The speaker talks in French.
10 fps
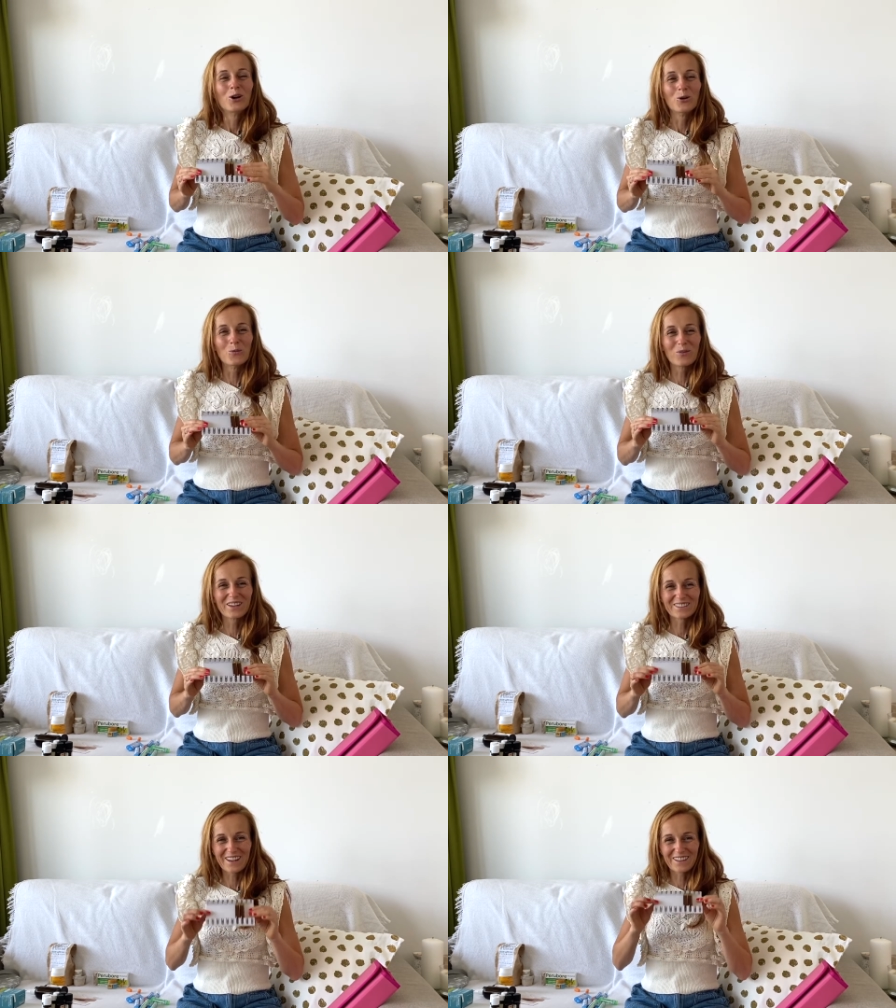on
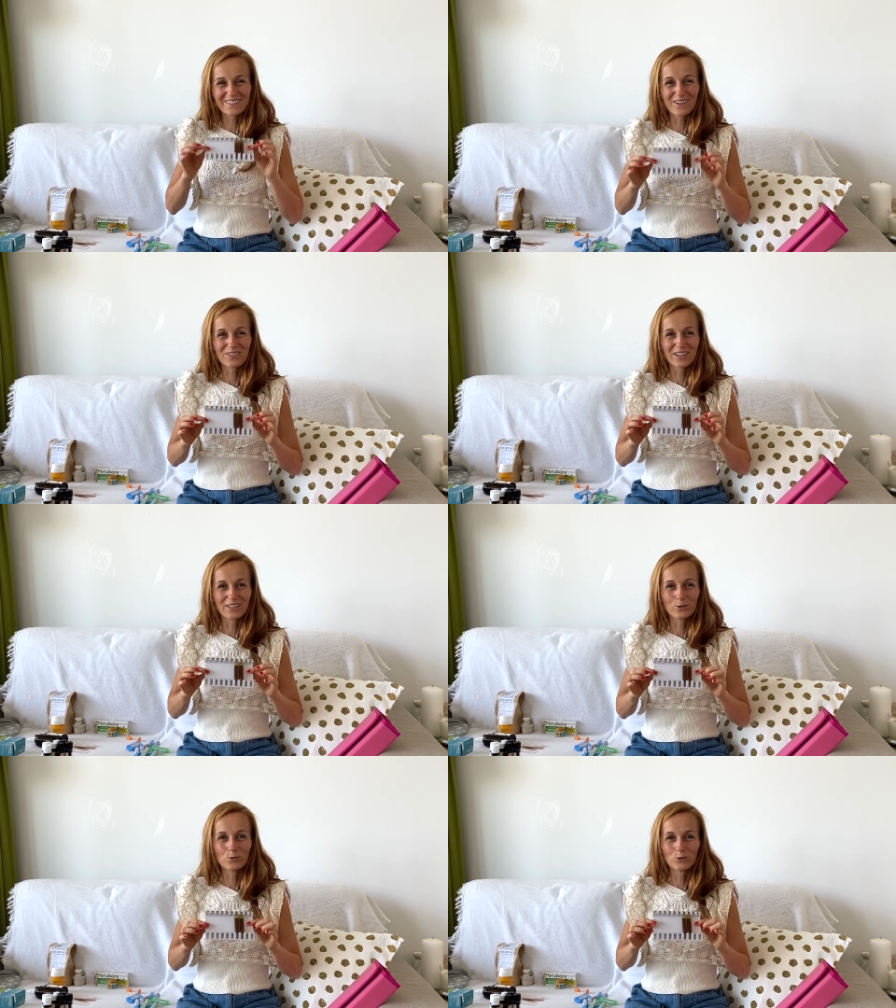passe à travers les
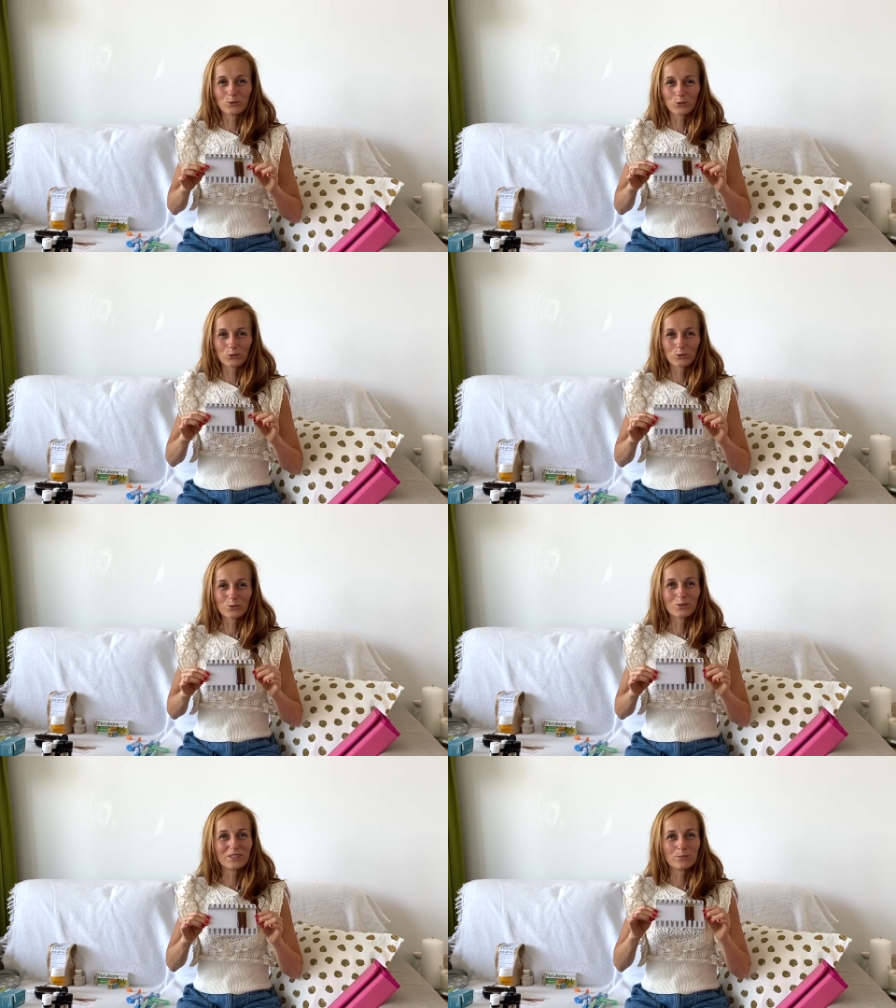gouttes de tous
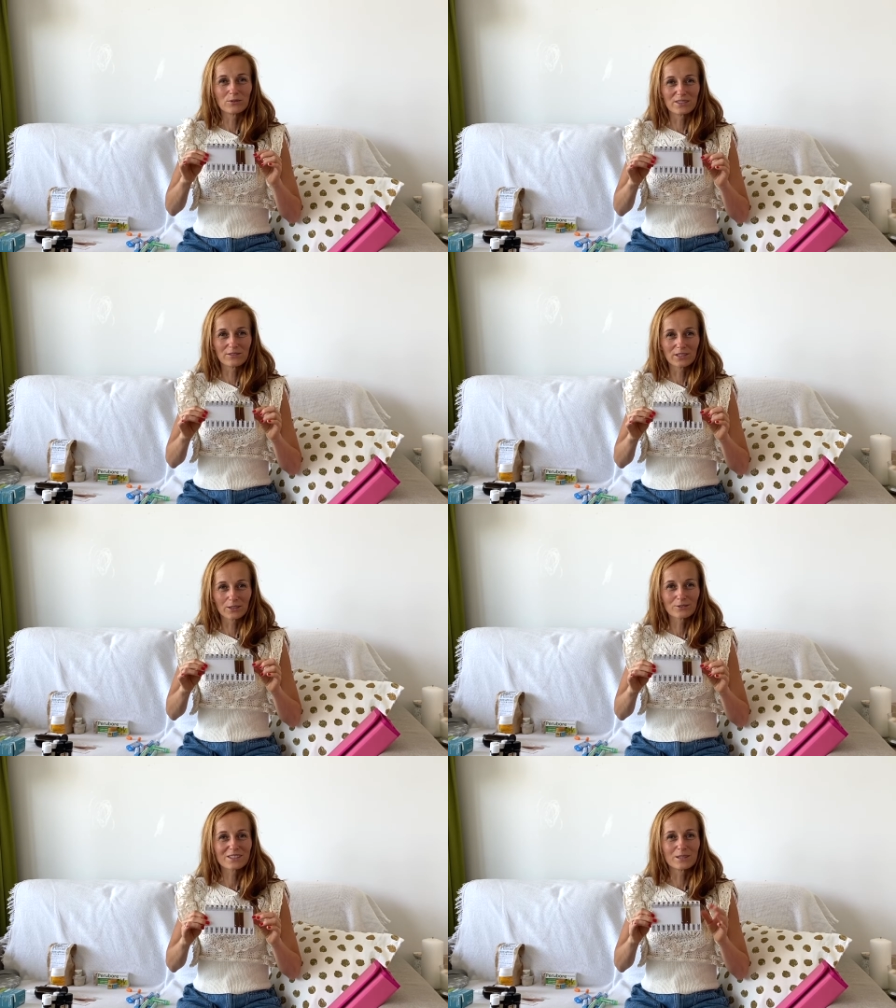les petits
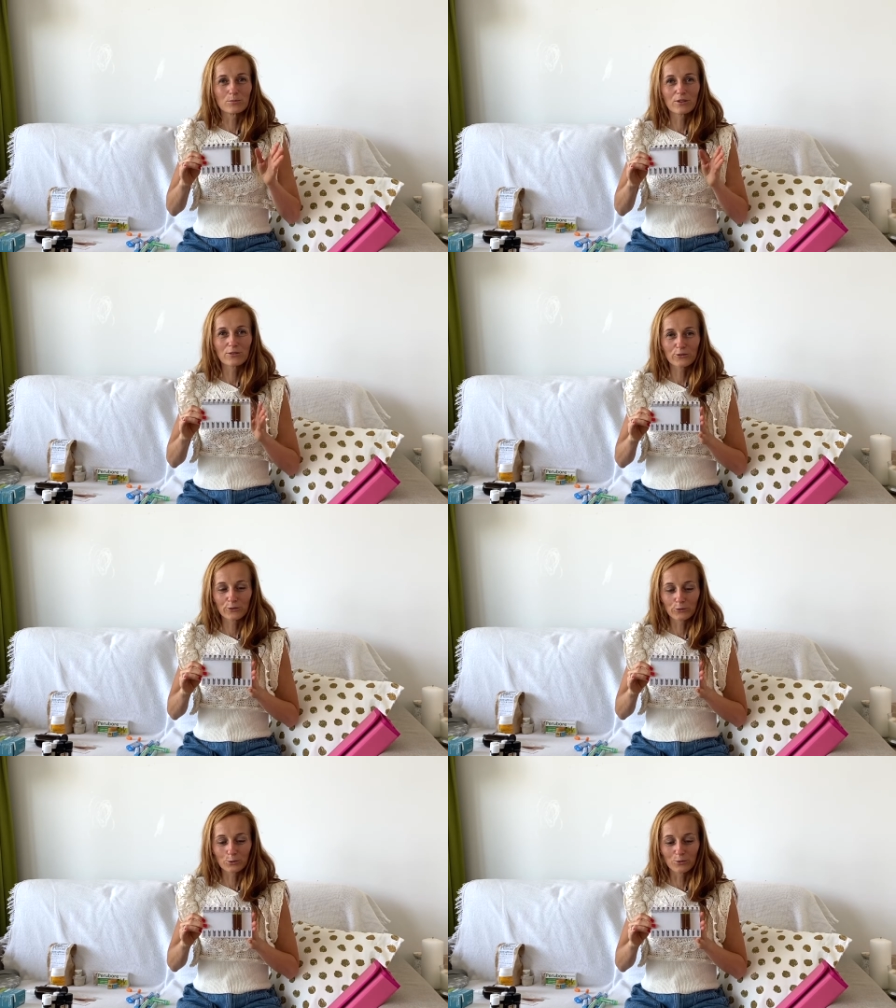virus qui peuvent se
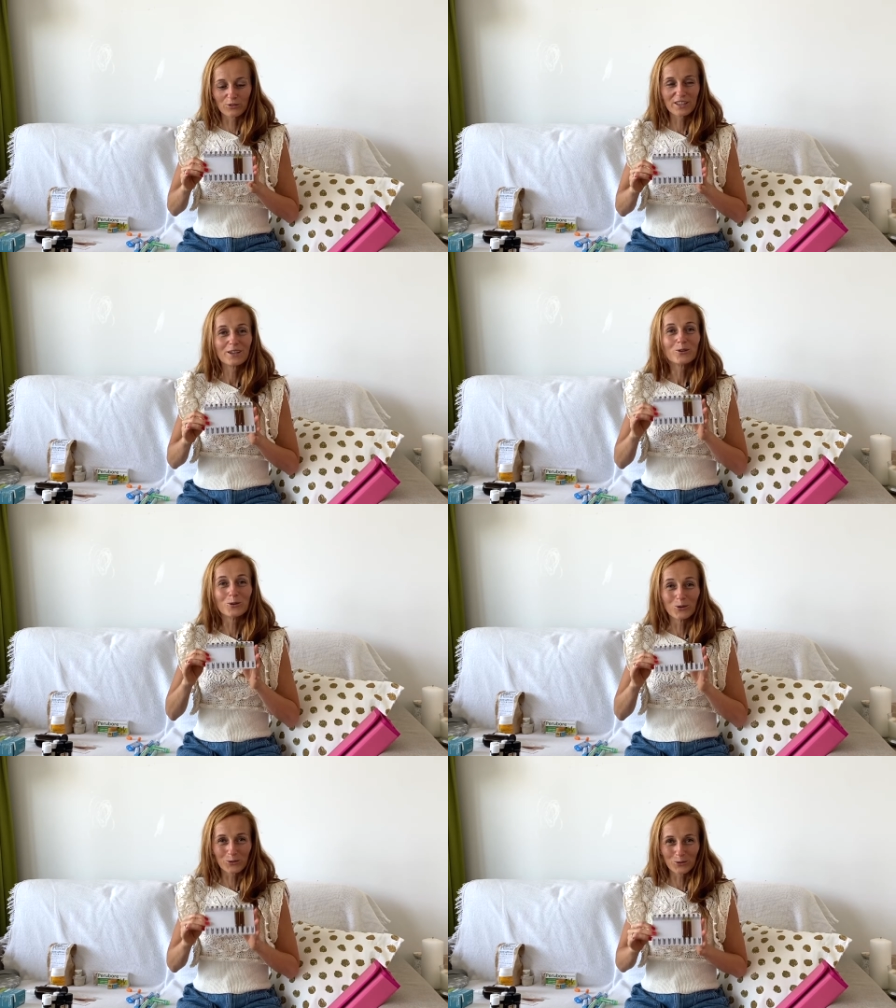trouver
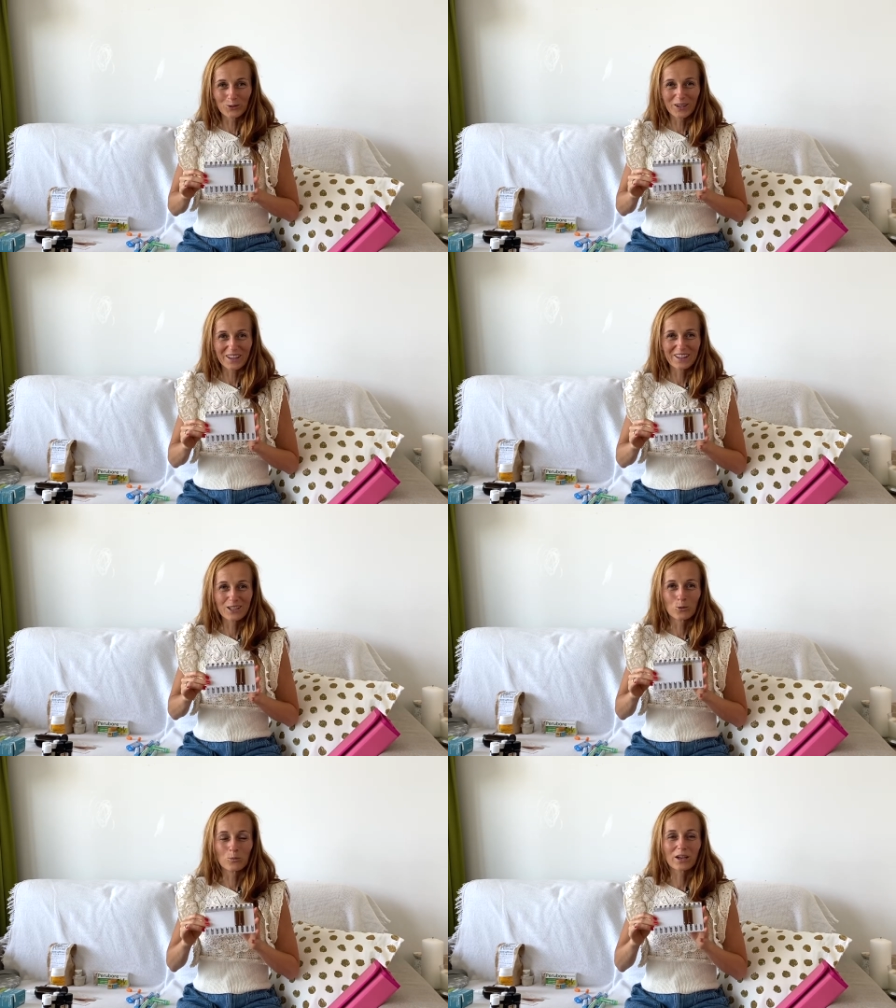autour, y
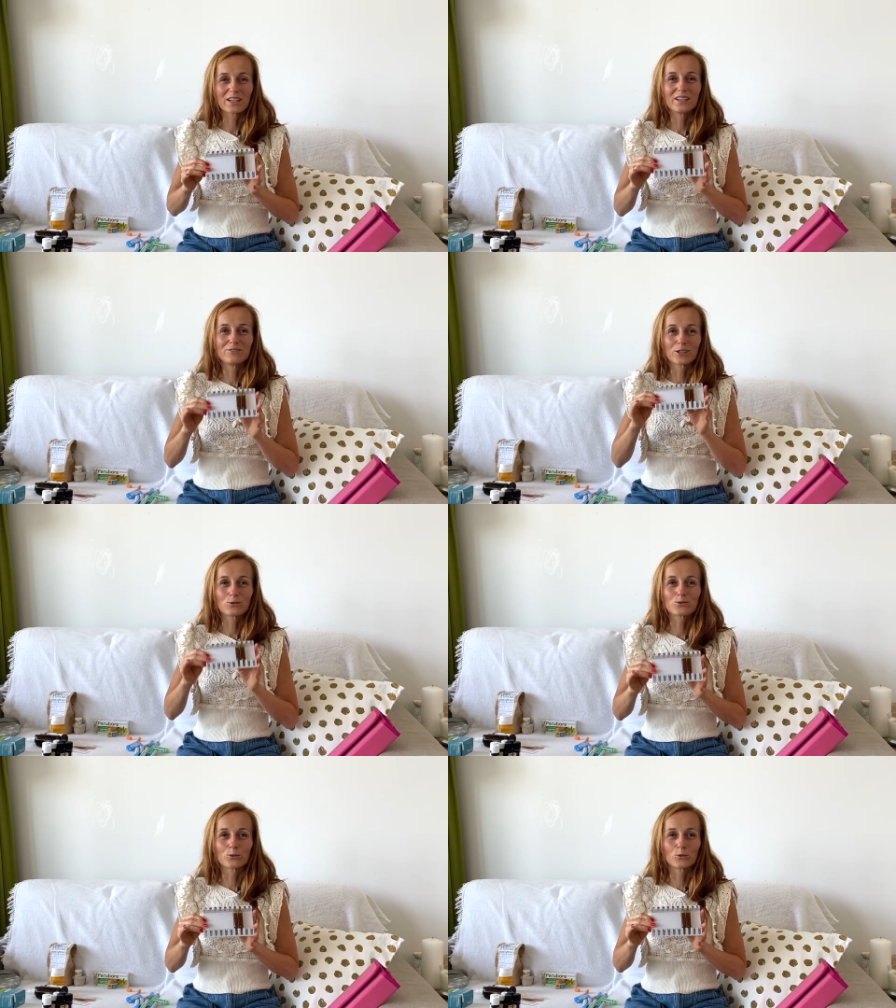compris les
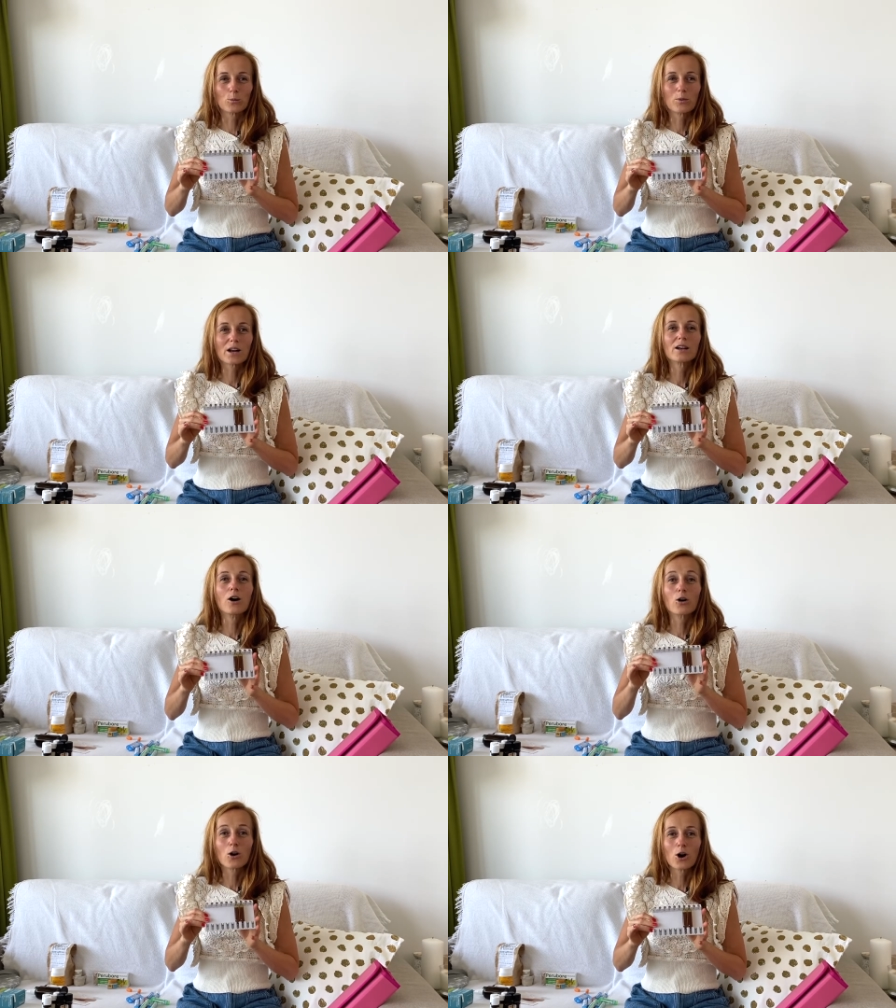virus dont on parle
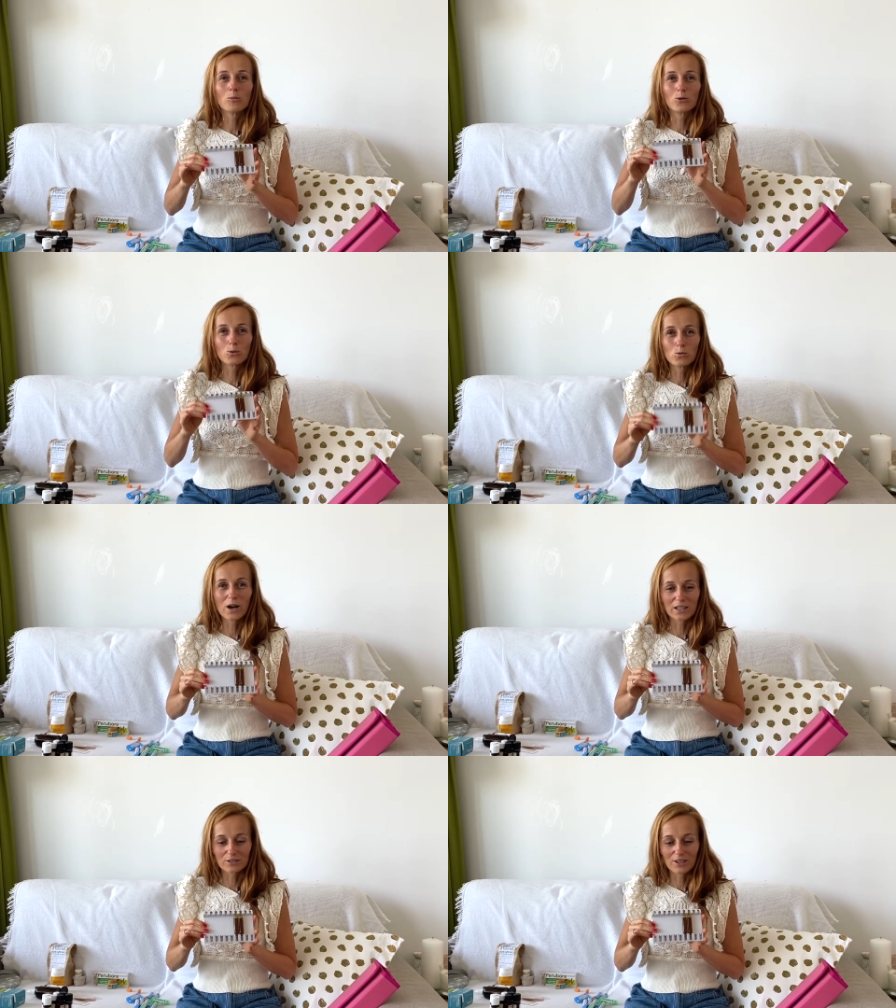encore beaucoup
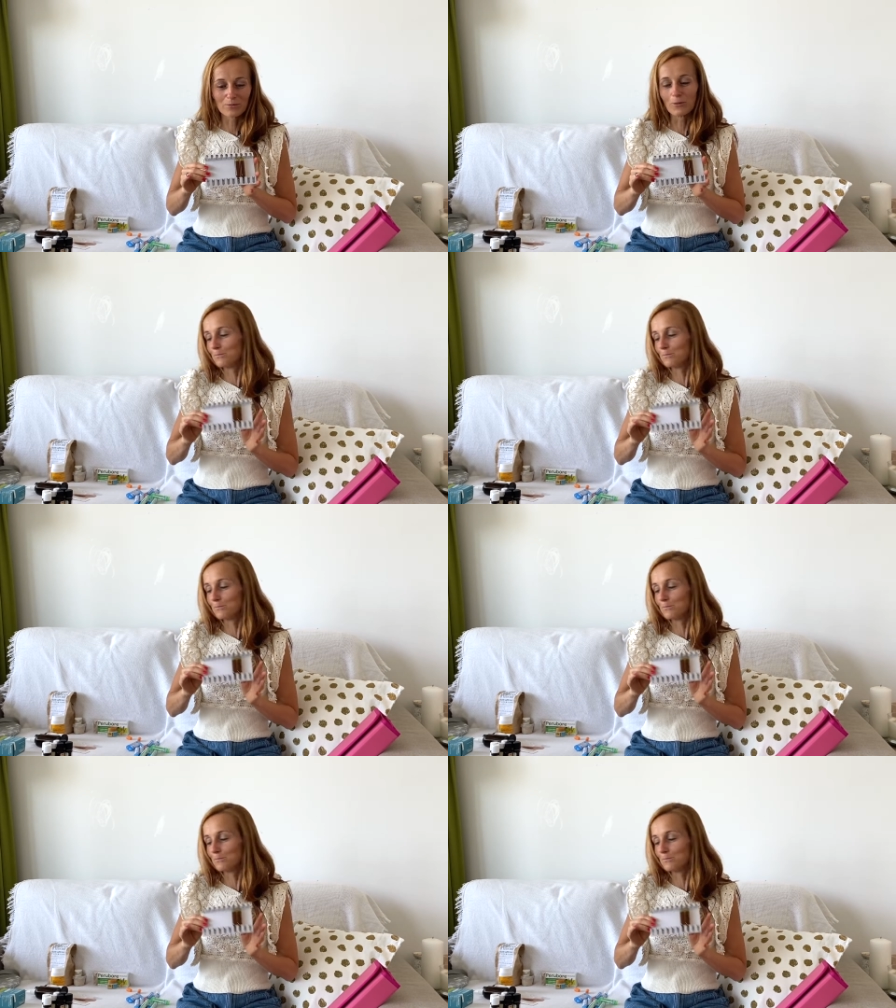actuellement.